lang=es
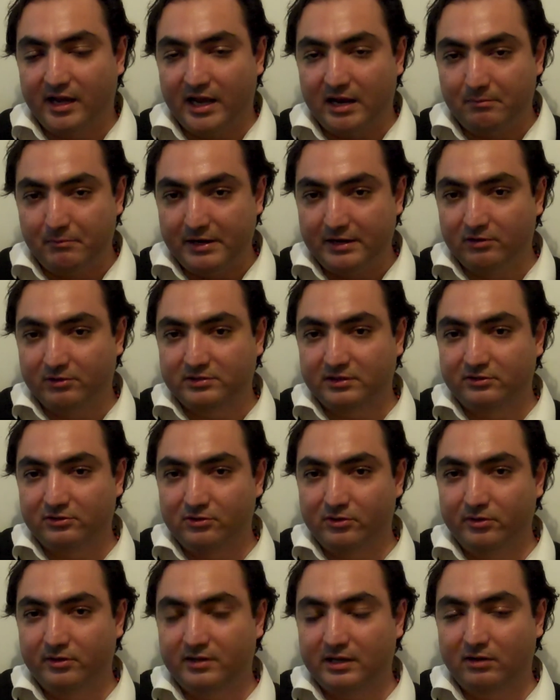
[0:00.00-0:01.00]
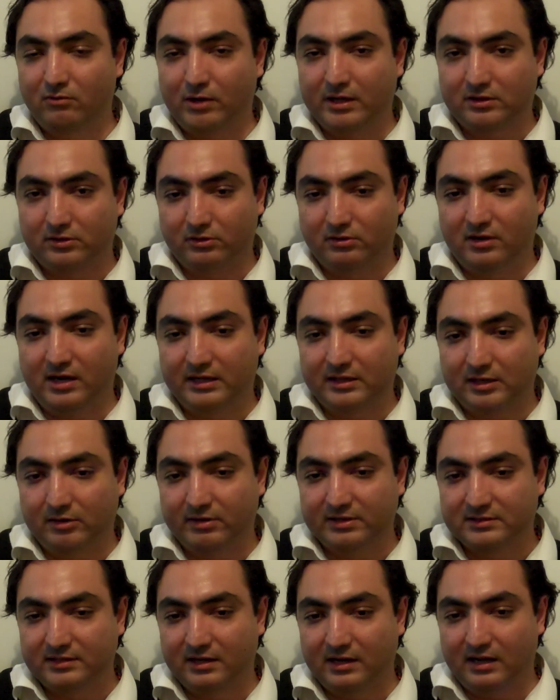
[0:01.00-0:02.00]
en 1994, a
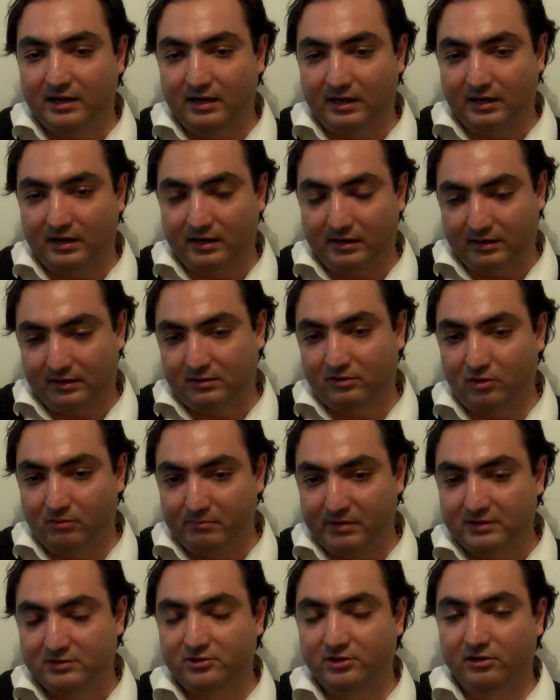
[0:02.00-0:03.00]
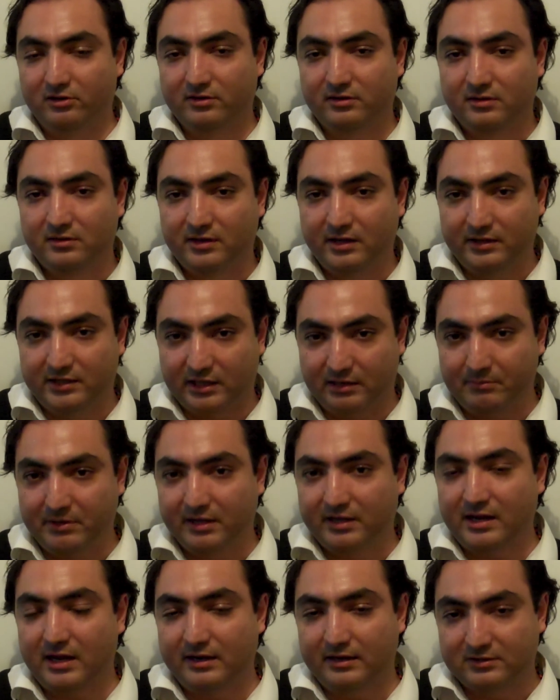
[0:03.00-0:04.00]
través de la eh, Convención
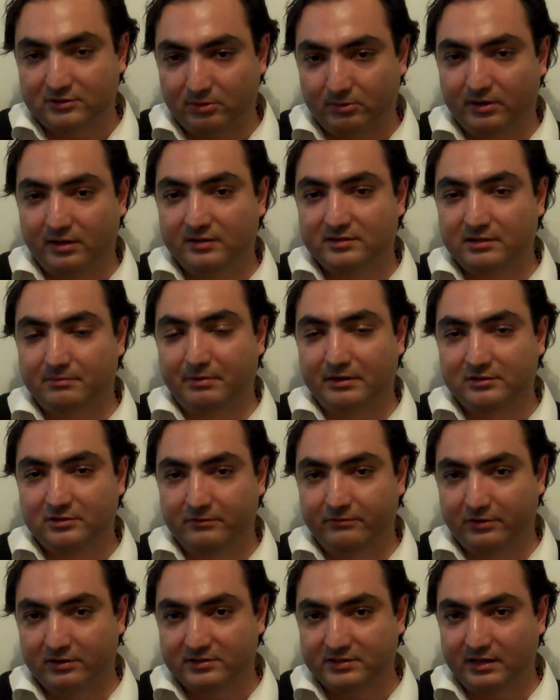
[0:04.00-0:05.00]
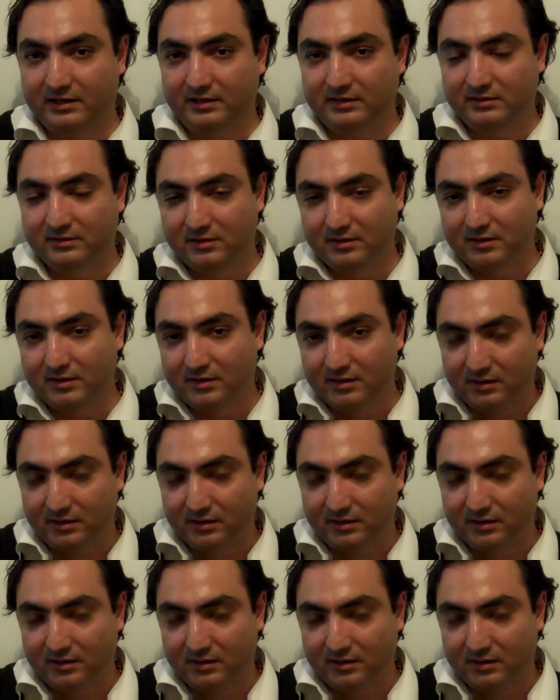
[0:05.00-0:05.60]
Interamericana sobre Desaparición Forzada,